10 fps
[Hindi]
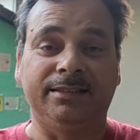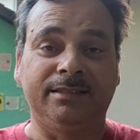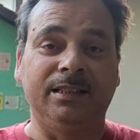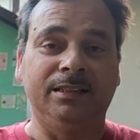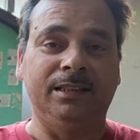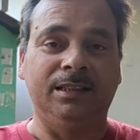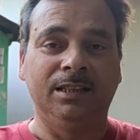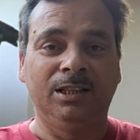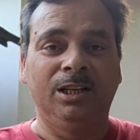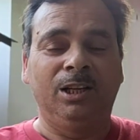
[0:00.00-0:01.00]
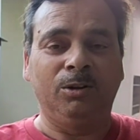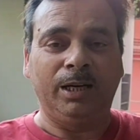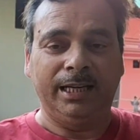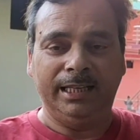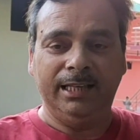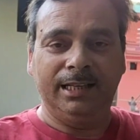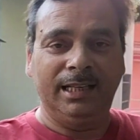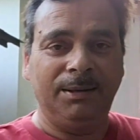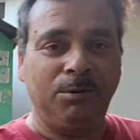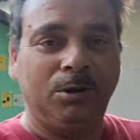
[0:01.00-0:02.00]
है इस गन की तो अगर ये
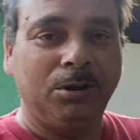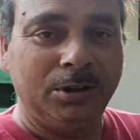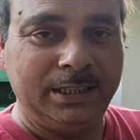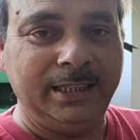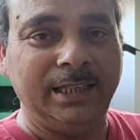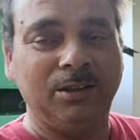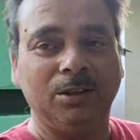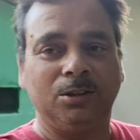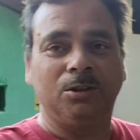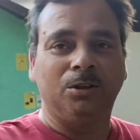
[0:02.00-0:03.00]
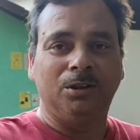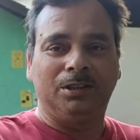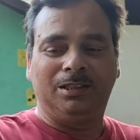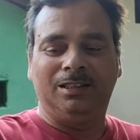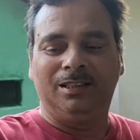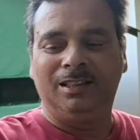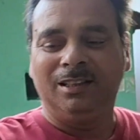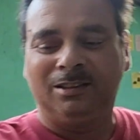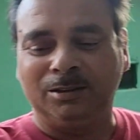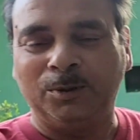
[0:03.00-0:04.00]
गन आपको चाहिए हो तो
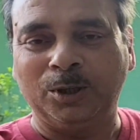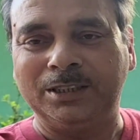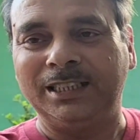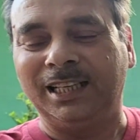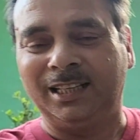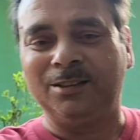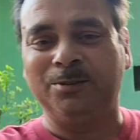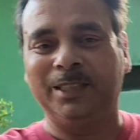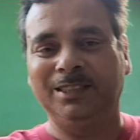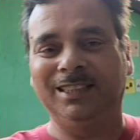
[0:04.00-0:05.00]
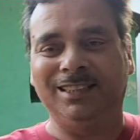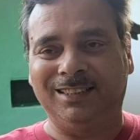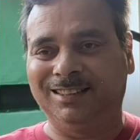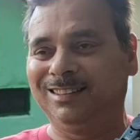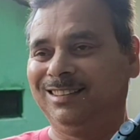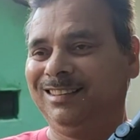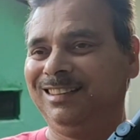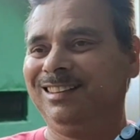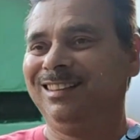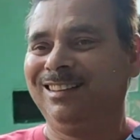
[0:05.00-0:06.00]
सुबोध जी आना सुबोध जी जरा
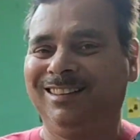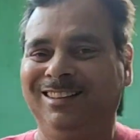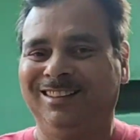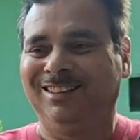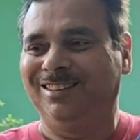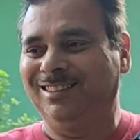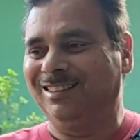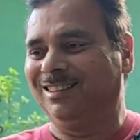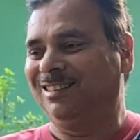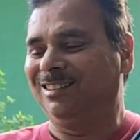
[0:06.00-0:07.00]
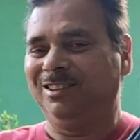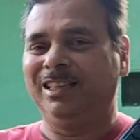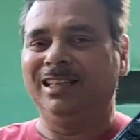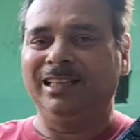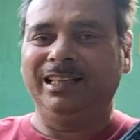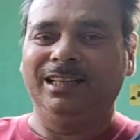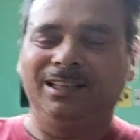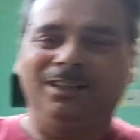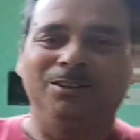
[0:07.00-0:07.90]
हाँ, तो ये नगरी गन